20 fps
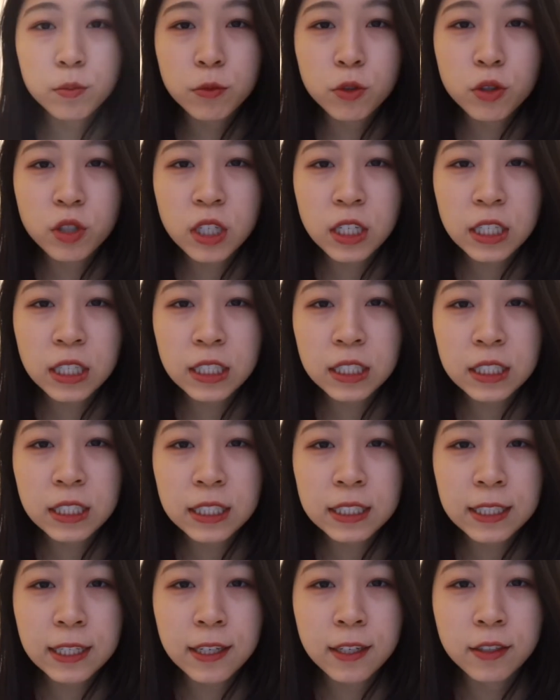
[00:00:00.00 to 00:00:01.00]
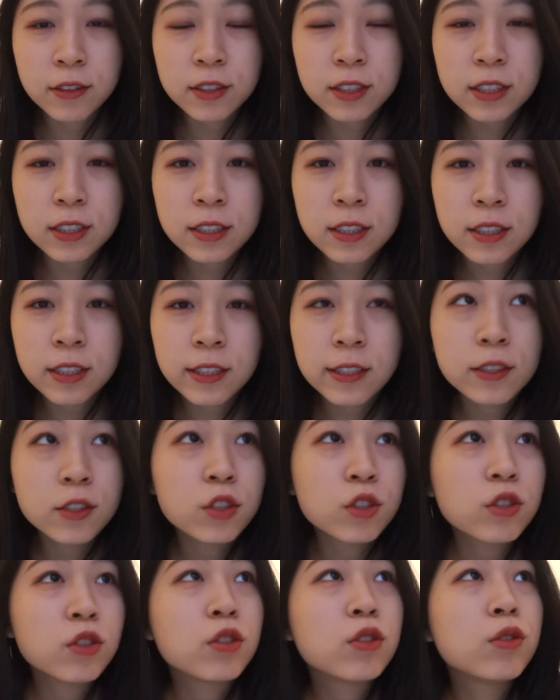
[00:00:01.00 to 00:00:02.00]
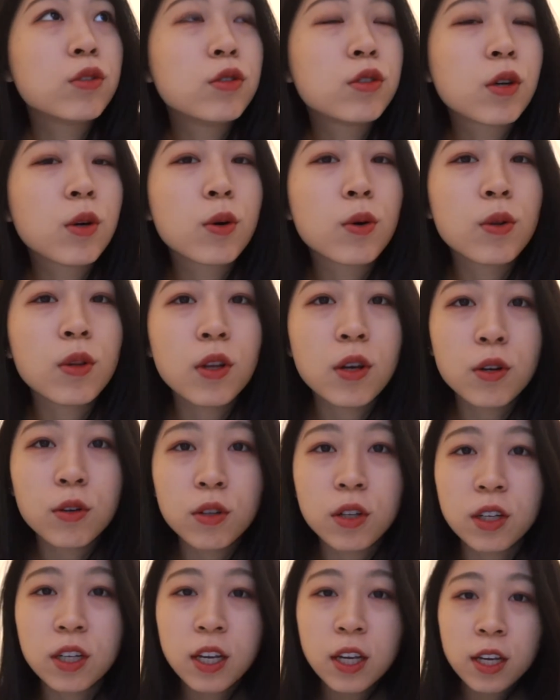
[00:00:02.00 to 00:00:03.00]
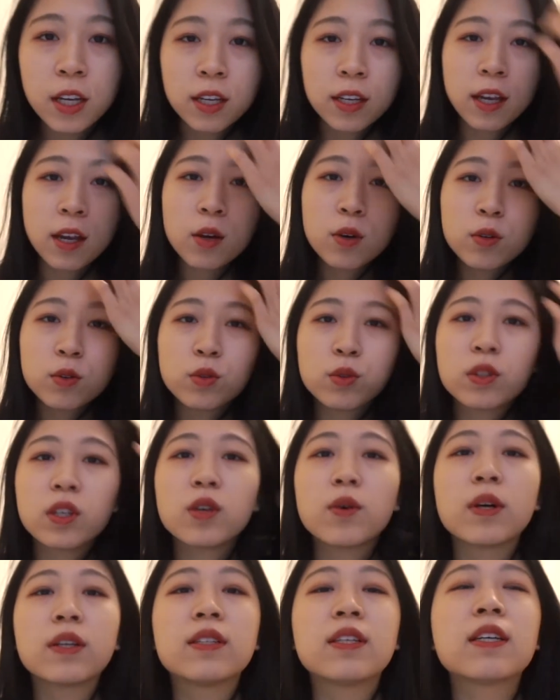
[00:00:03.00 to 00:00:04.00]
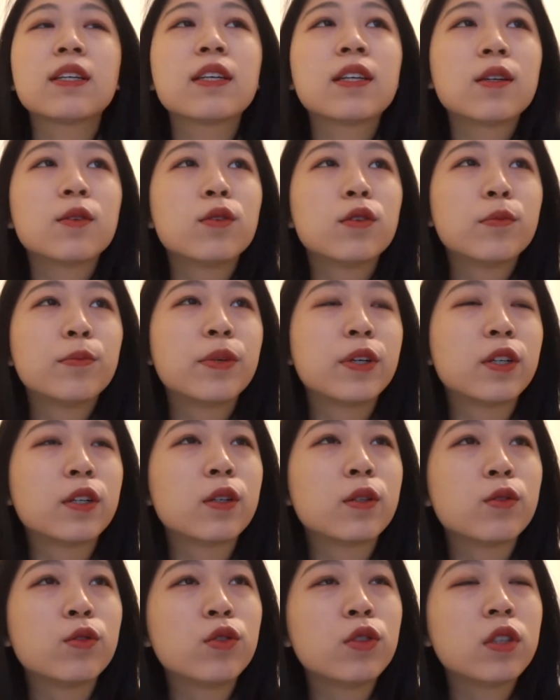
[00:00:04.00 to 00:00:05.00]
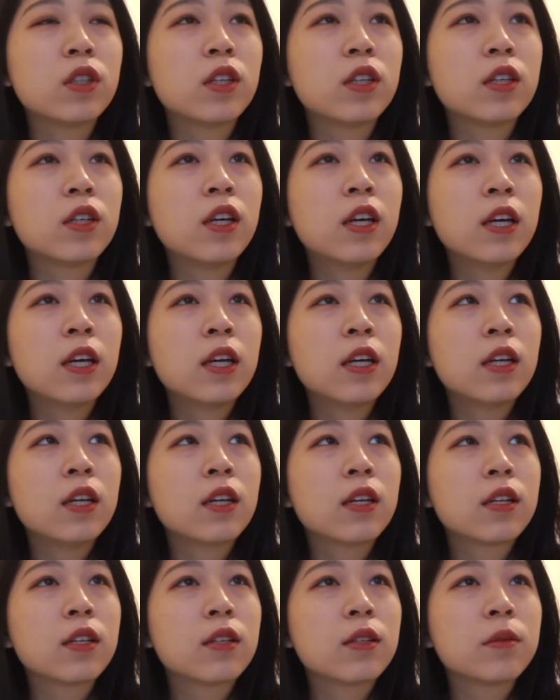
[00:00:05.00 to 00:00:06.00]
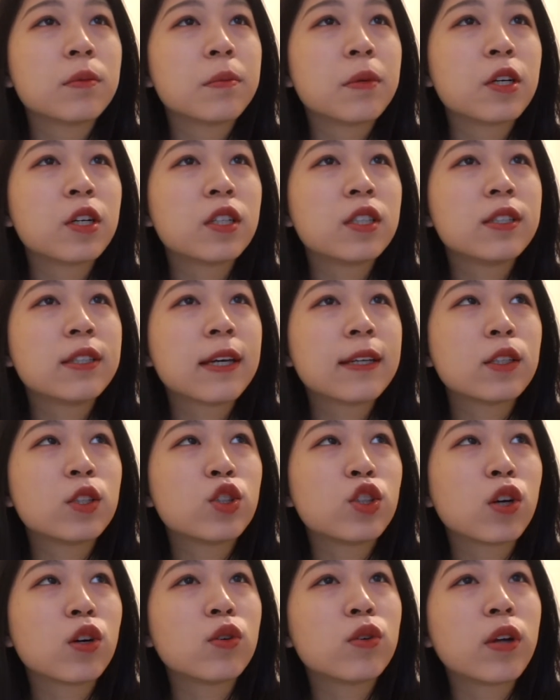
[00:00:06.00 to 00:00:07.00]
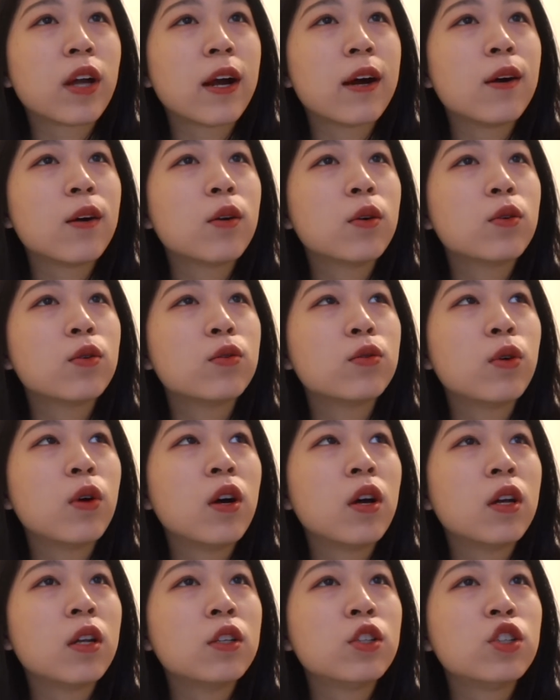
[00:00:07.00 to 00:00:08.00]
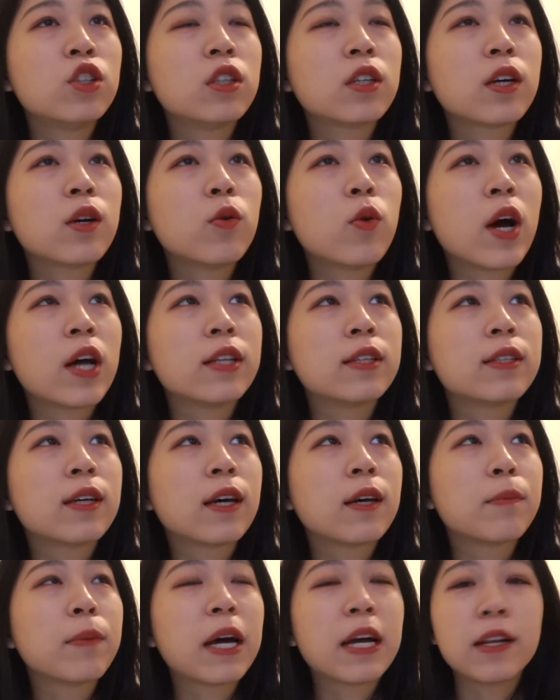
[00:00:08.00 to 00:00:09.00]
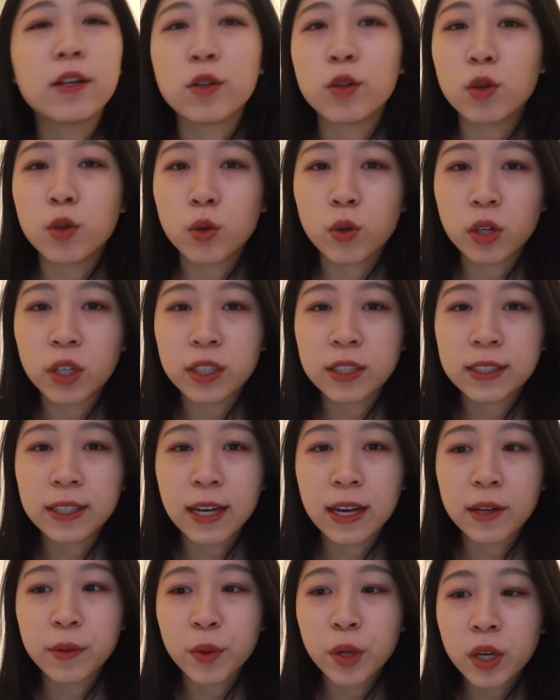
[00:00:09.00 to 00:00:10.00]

morning，大家好，今天是周六了。然后我昨天晚上跟我朋友去了，嗯，喝一下酒，然后吃了一个晚餐，八点多回家，